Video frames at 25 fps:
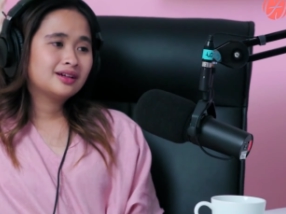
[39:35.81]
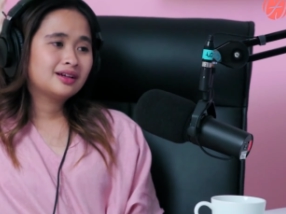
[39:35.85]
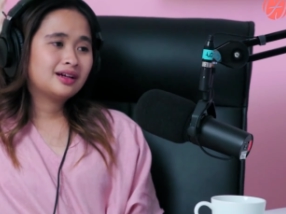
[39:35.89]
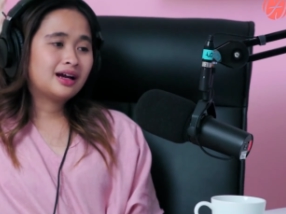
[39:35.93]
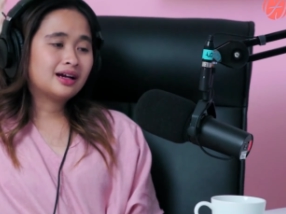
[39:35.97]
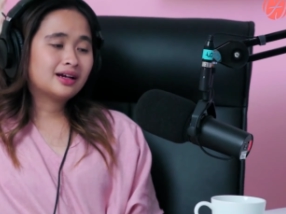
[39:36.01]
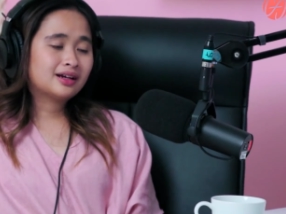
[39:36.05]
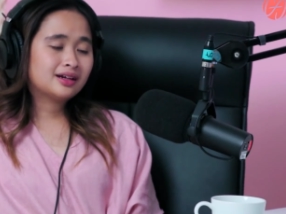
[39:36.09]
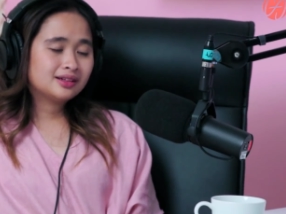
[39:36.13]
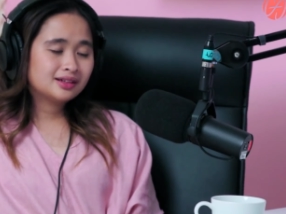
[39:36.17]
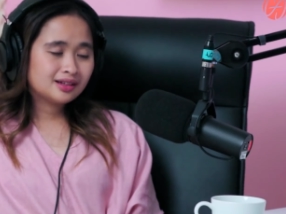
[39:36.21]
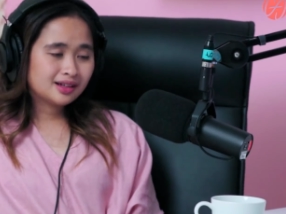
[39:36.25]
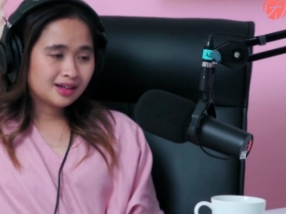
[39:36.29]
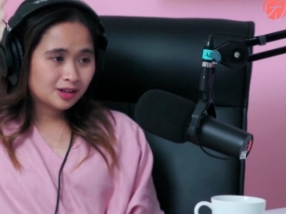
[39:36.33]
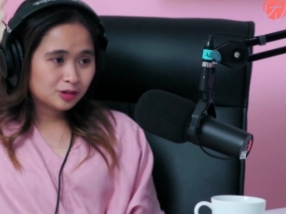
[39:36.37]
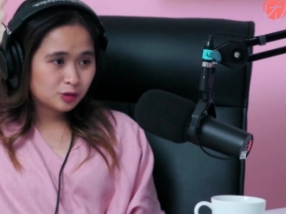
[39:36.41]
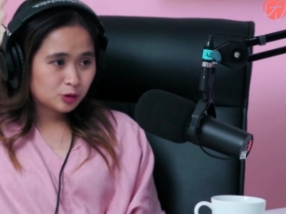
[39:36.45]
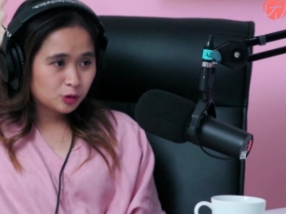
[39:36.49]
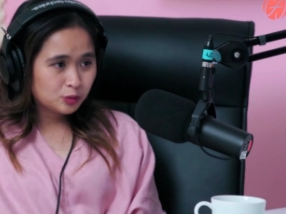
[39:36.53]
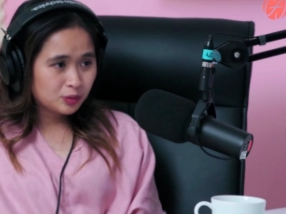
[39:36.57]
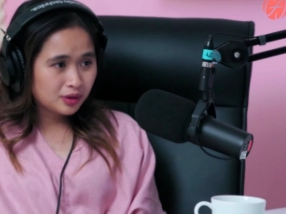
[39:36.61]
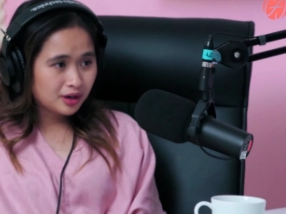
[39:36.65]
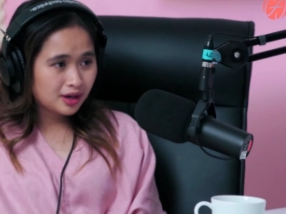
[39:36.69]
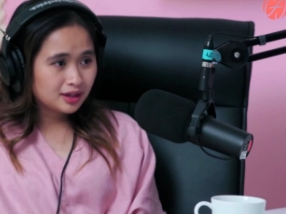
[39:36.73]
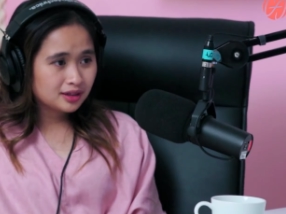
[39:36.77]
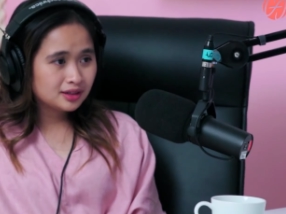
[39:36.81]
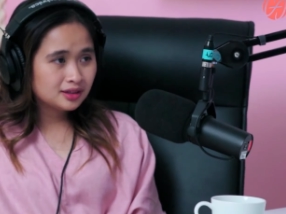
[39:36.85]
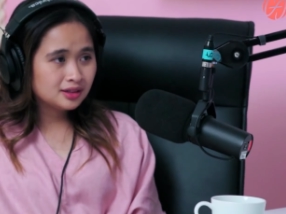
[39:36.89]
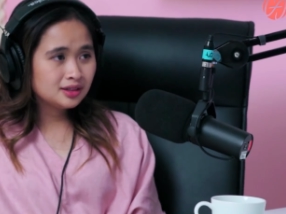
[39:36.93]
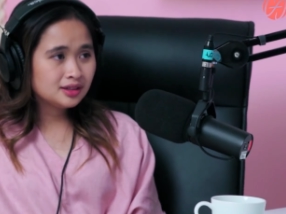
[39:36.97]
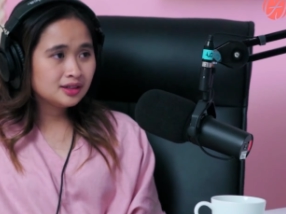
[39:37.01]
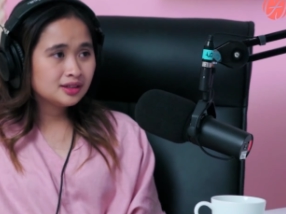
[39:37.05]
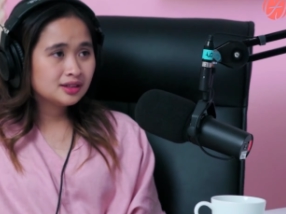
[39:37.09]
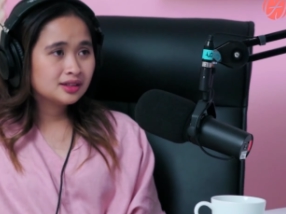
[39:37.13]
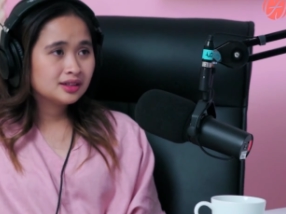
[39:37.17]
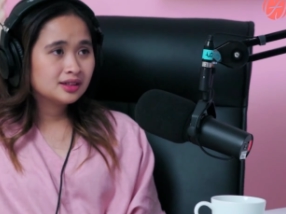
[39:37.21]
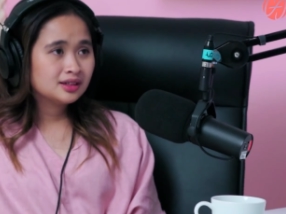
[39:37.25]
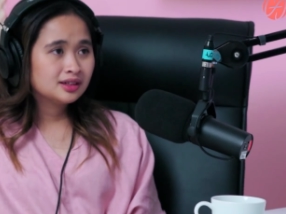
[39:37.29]
akhirnya tinggal satu rumah
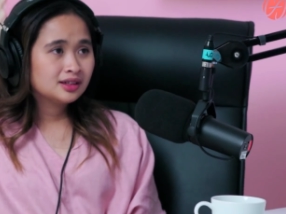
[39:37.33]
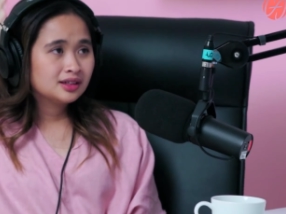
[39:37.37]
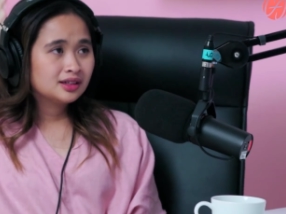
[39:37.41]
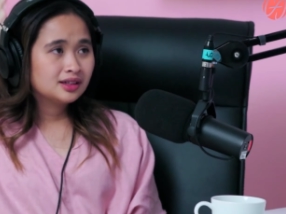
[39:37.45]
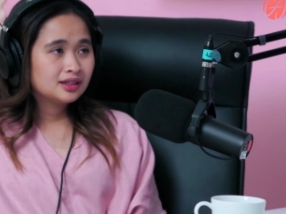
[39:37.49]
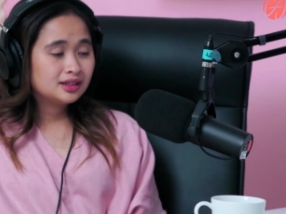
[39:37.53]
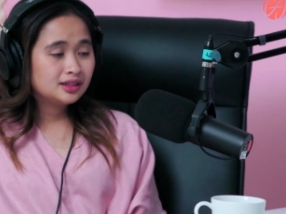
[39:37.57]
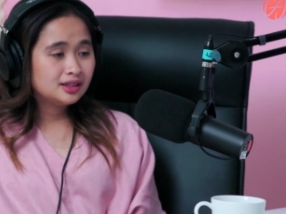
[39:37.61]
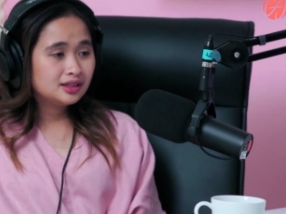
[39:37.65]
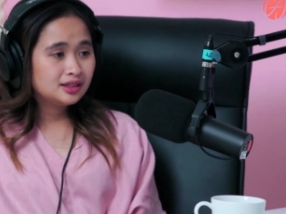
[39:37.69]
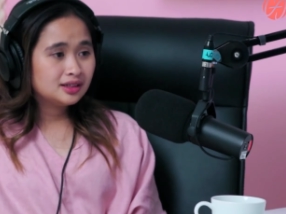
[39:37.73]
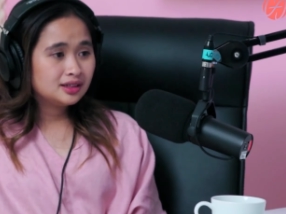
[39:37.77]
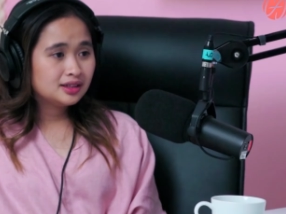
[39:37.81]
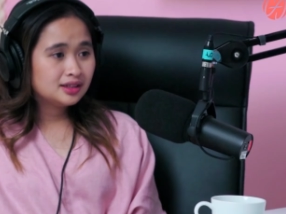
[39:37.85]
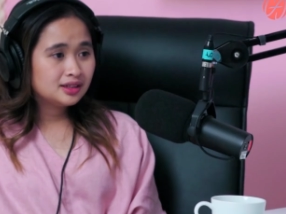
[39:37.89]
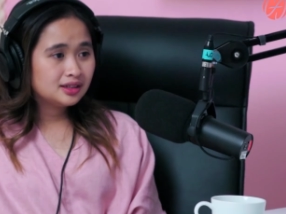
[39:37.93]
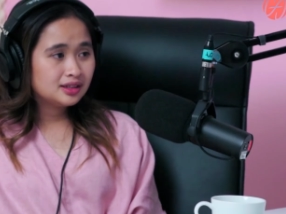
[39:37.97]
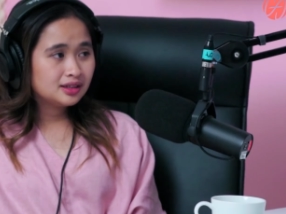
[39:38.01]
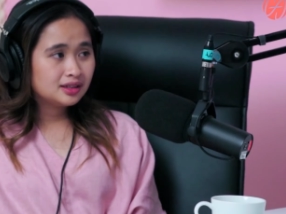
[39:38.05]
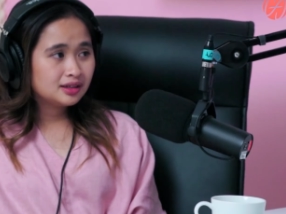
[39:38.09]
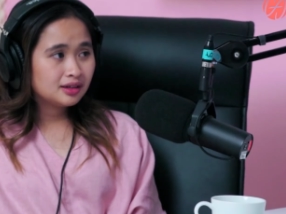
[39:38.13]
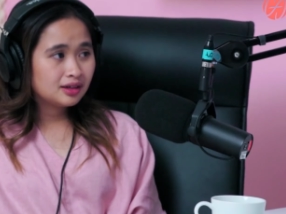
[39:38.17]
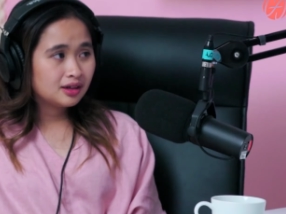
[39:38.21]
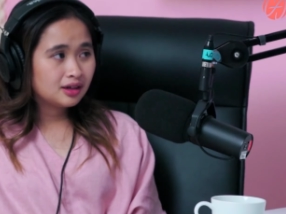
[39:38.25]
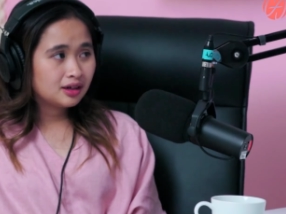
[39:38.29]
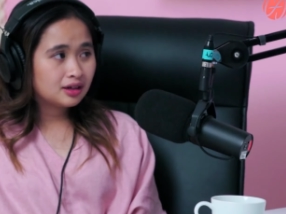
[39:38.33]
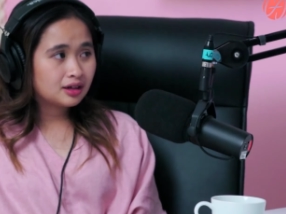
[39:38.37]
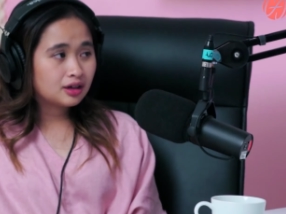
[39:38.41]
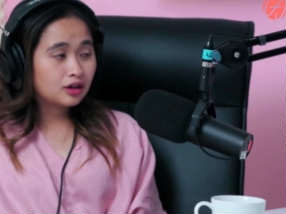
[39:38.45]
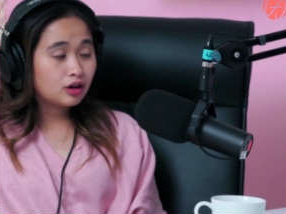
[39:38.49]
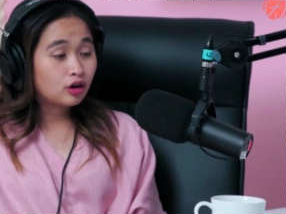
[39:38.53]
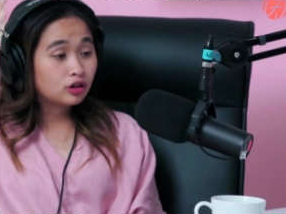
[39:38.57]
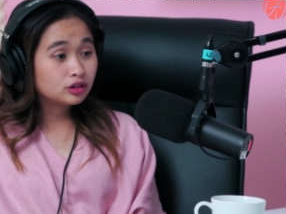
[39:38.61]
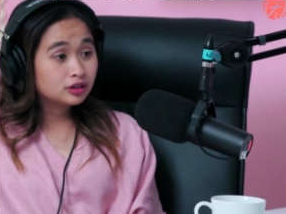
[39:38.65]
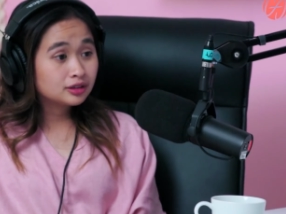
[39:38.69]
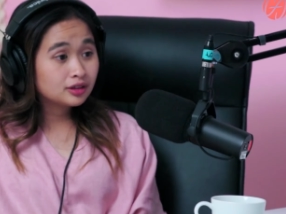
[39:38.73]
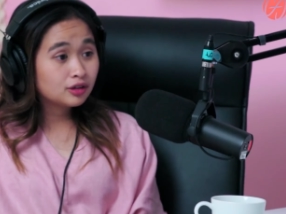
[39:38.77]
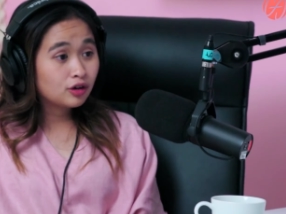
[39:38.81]
lagi di
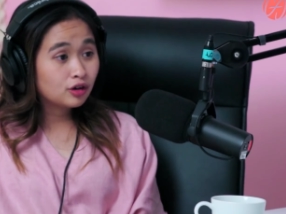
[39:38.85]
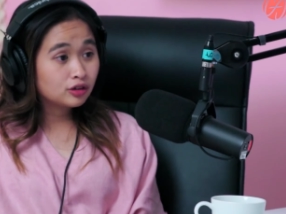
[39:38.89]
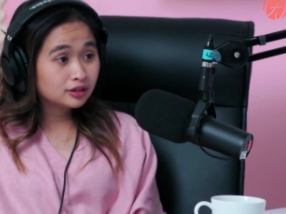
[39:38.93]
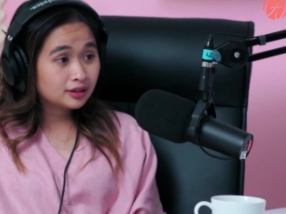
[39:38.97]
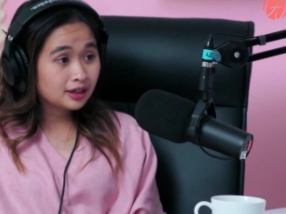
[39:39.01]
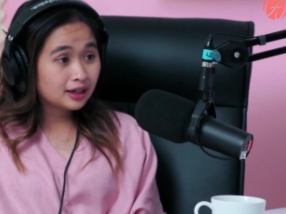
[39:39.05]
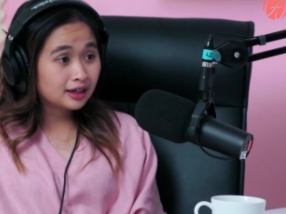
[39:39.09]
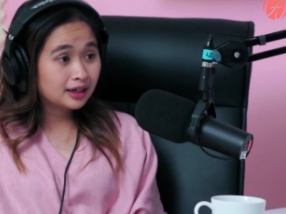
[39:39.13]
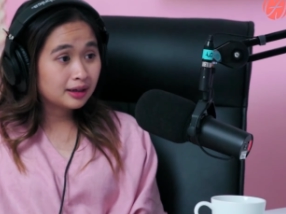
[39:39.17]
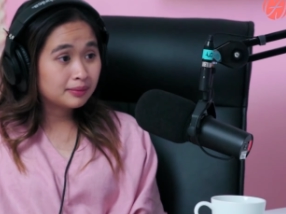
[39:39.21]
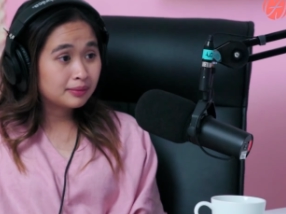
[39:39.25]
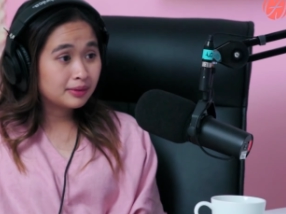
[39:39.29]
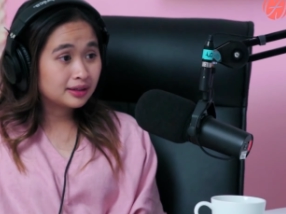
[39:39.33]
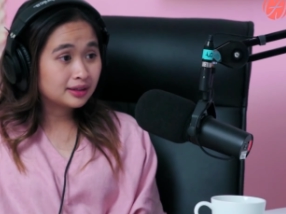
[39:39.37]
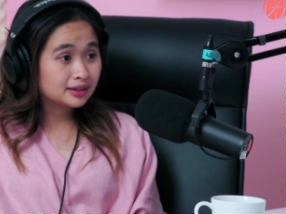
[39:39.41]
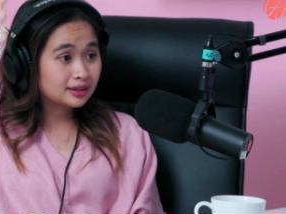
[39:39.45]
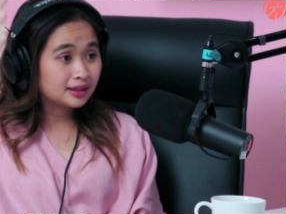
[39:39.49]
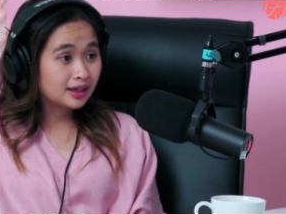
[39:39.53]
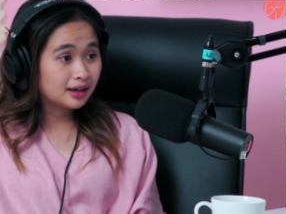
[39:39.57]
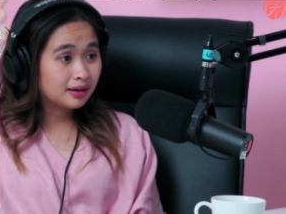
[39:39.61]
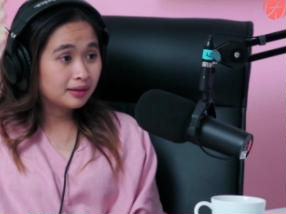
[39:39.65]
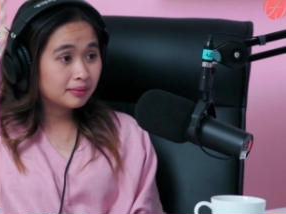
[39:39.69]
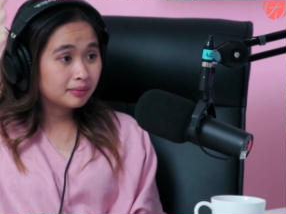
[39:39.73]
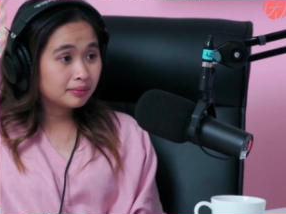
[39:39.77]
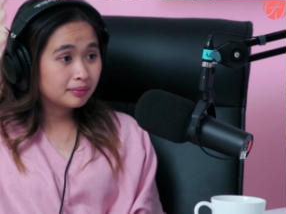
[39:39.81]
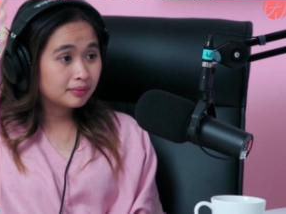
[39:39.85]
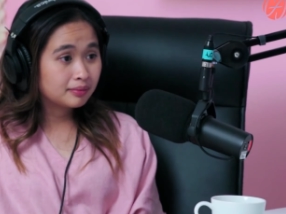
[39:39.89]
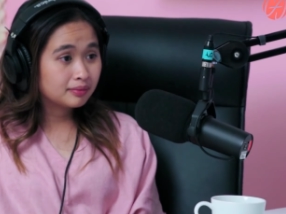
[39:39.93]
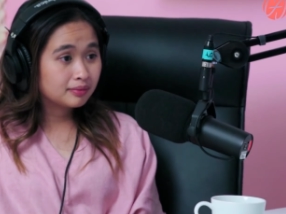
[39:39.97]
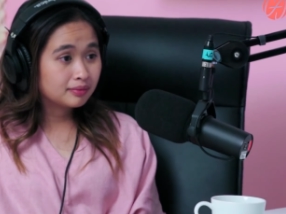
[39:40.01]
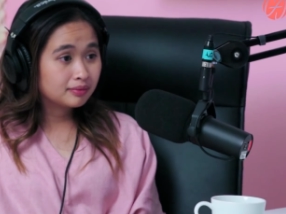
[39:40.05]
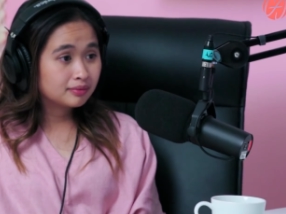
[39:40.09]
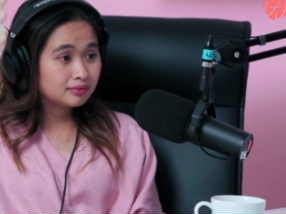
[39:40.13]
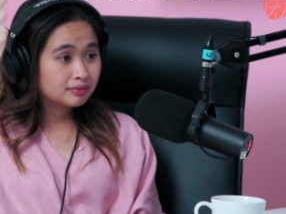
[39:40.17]
kontrak ya berarti ya? Iya.